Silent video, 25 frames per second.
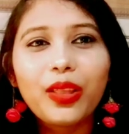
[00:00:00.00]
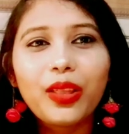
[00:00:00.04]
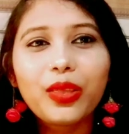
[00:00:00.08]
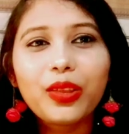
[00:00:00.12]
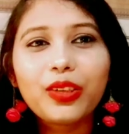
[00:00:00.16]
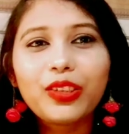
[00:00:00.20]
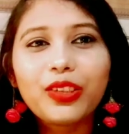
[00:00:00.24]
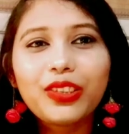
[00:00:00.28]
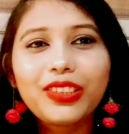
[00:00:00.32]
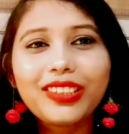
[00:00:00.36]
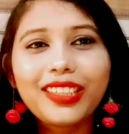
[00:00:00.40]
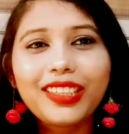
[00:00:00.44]

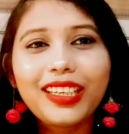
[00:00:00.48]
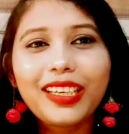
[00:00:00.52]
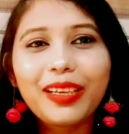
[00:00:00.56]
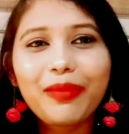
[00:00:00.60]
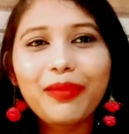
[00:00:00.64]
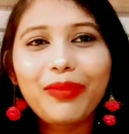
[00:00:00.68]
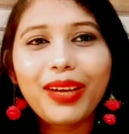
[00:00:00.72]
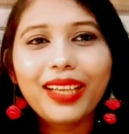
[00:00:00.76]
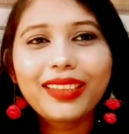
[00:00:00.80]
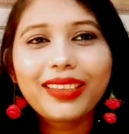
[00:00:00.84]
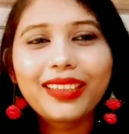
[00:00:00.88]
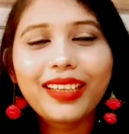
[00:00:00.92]
तो चलिए
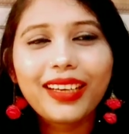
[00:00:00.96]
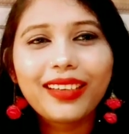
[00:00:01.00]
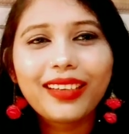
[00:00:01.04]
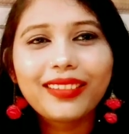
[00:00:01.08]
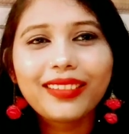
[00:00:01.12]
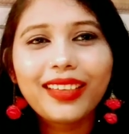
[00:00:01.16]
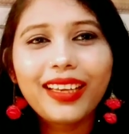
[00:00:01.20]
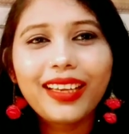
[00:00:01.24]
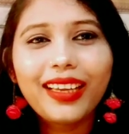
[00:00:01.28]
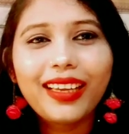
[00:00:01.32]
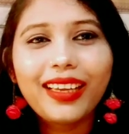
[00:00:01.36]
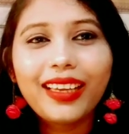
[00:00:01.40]
बात
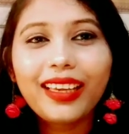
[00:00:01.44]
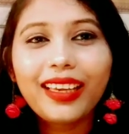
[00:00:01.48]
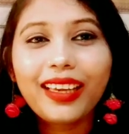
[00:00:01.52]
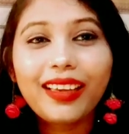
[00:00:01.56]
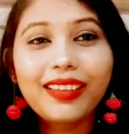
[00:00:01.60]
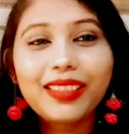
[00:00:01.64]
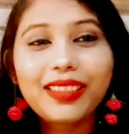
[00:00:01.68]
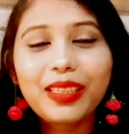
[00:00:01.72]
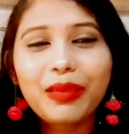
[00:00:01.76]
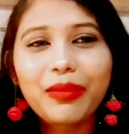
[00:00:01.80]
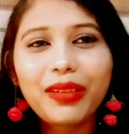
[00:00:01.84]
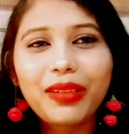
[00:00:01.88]
करते हैं
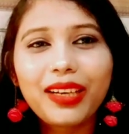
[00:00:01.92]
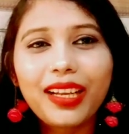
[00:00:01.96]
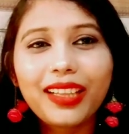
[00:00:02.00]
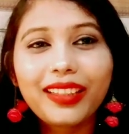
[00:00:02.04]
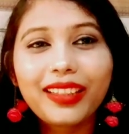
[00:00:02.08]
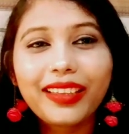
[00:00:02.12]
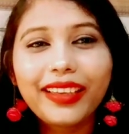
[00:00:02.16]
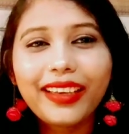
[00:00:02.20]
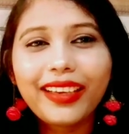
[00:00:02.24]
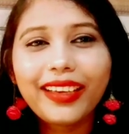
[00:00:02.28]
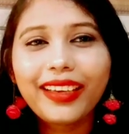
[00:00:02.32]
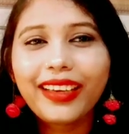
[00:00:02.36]
कैसे
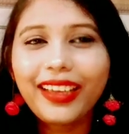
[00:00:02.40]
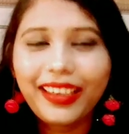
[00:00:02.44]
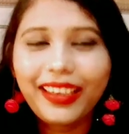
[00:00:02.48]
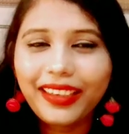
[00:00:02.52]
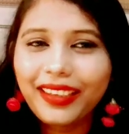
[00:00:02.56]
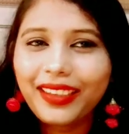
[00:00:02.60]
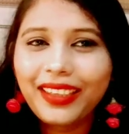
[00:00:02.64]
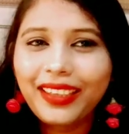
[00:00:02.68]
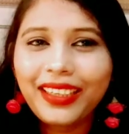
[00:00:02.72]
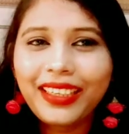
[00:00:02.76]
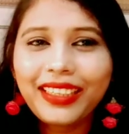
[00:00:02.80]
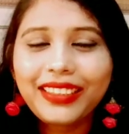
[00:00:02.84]
बनाते हैं घर
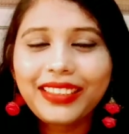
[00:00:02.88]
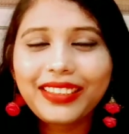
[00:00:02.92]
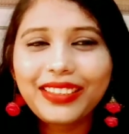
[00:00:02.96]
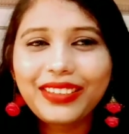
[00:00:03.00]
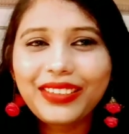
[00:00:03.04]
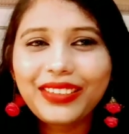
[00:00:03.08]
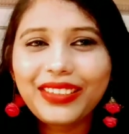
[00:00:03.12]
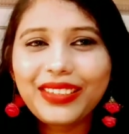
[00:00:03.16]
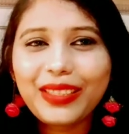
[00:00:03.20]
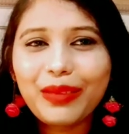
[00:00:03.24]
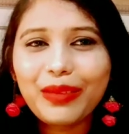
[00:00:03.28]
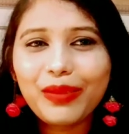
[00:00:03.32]
की ही
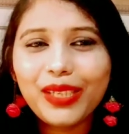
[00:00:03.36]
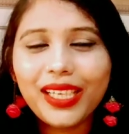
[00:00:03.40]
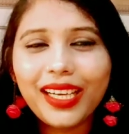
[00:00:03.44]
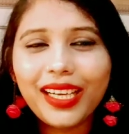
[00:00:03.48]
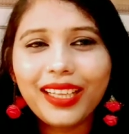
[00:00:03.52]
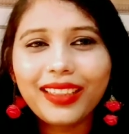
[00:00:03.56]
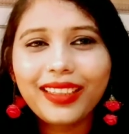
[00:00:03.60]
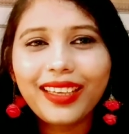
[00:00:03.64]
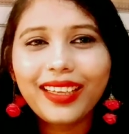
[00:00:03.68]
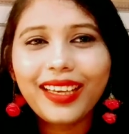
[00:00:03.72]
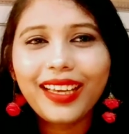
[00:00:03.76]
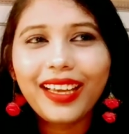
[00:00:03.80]
चीज़ों से
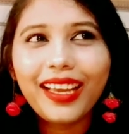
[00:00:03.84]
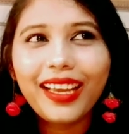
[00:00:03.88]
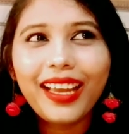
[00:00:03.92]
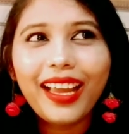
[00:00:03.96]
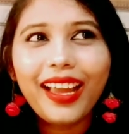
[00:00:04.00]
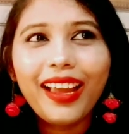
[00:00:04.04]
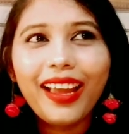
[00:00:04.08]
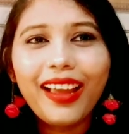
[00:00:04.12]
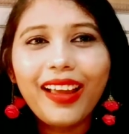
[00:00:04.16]
बनाते हैं